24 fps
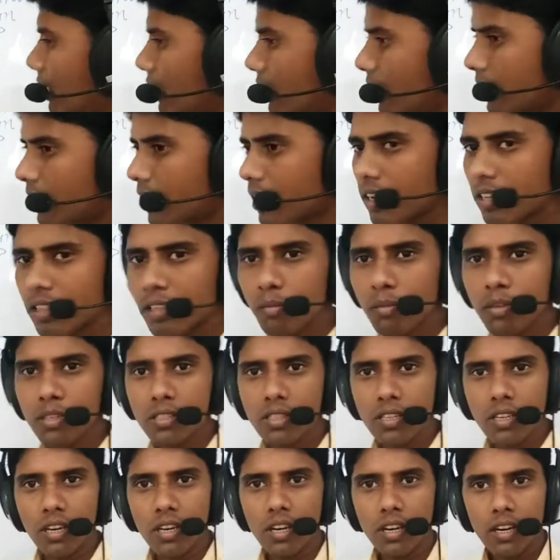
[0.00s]
रिलेट करते
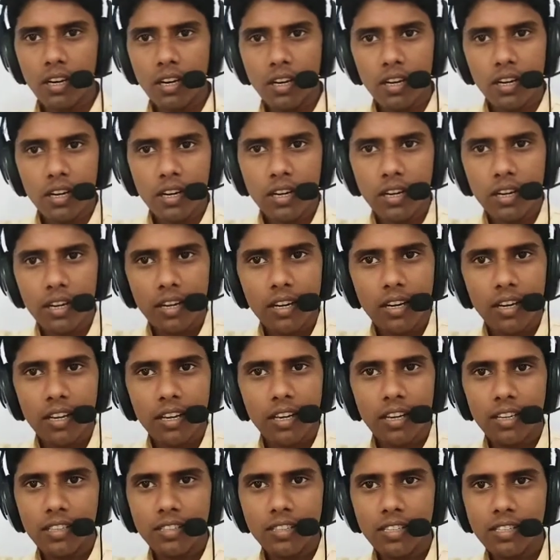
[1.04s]
मीन्स
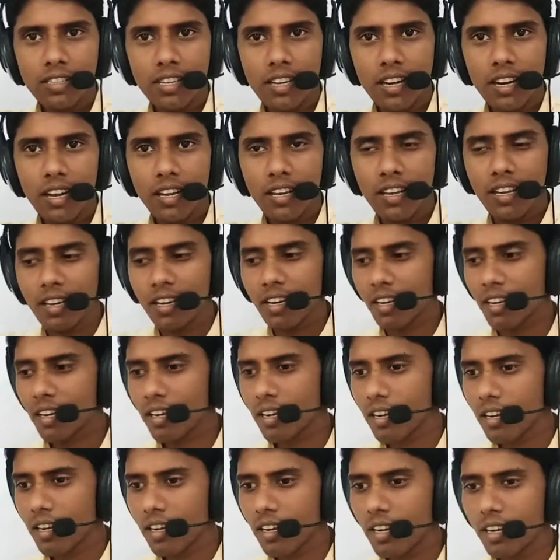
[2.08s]
एक जैसे नहीं है
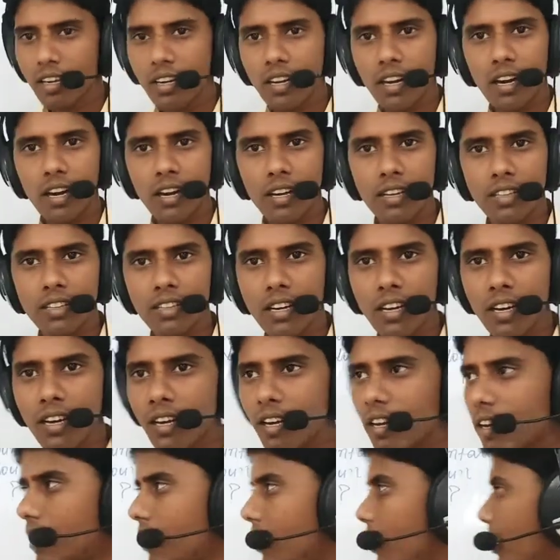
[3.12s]
लेकिन हाँ इतना
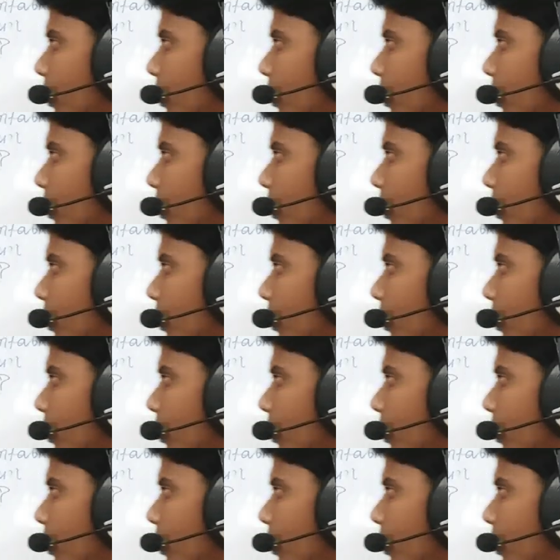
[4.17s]
है